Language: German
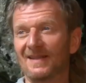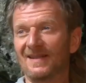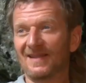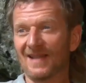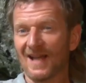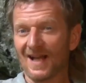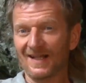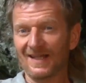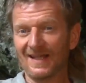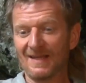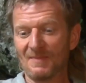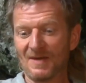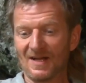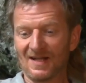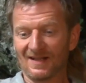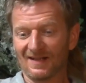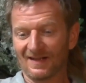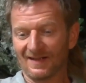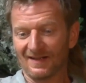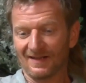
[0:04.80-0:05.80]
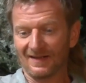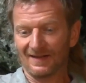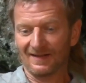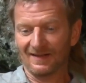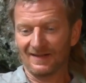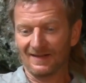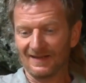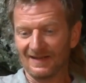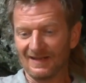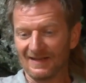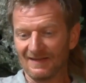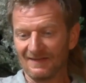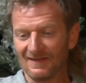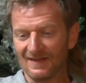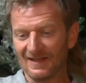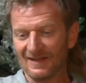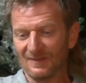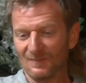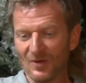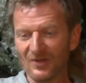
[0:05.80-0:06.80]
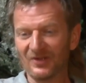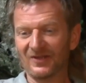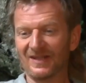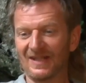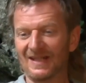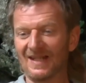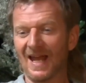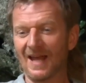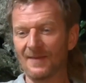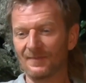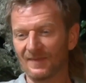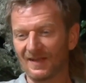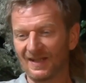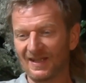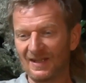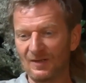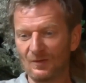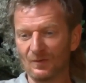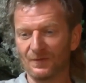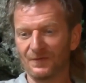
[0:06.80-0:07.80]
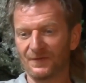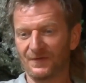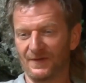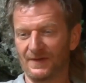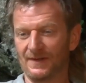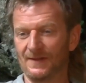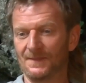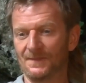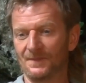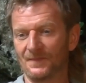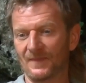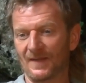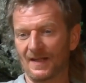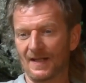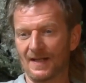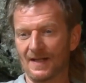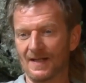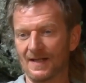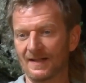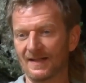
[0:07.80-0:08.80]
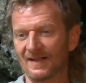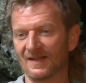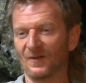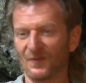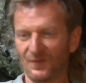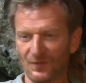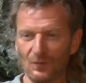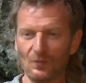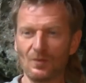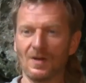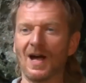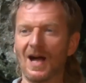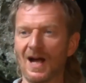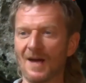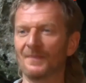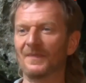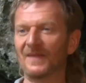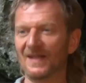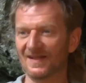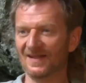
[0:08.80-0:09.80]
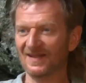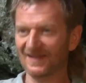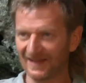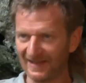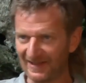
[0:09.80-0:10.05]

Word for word: sage immer, ich möchte in einem Kinofilm äh, das Gefühl haben, dass es